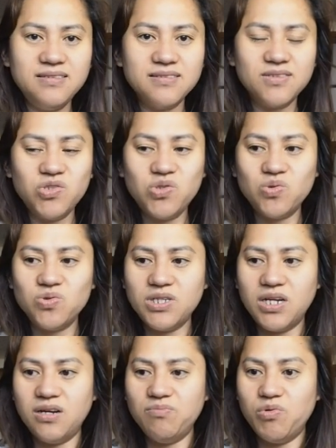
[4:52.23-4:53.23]
Gusto ko
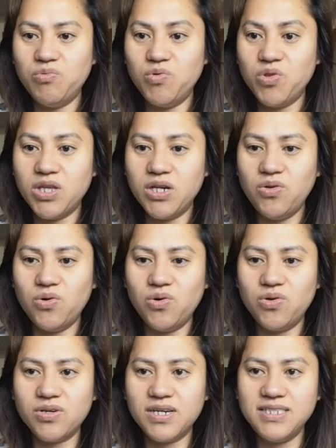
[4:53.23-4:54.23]
sanang pumunta
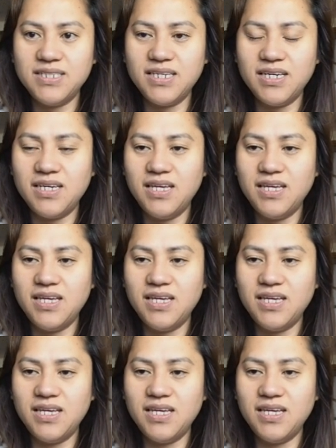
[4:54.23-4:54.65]
doon kasi,